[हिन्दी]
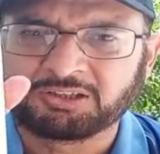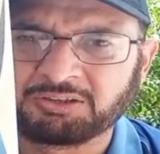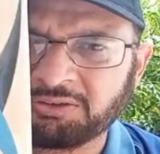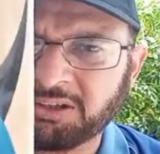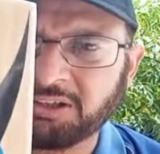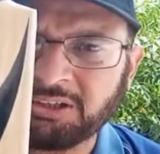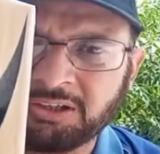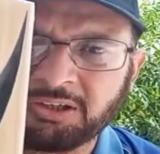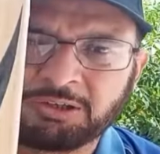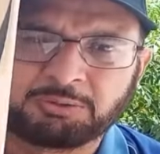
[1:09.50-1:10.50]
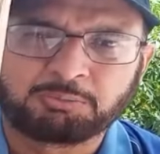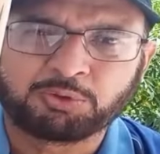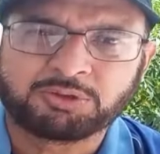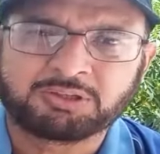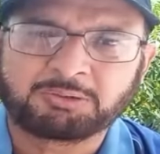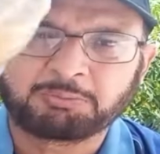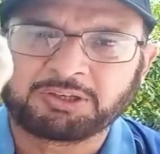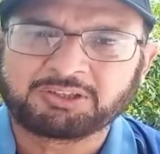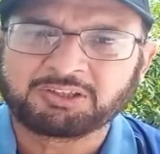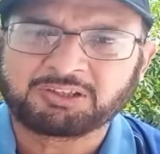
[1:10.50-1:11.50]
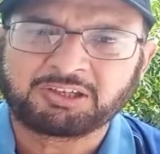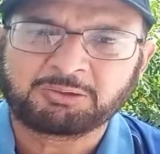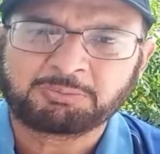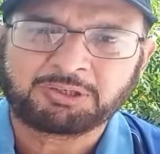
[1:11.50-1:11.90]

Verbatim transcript: इसकी वजह से बहुत अच्छे मलेशियन केन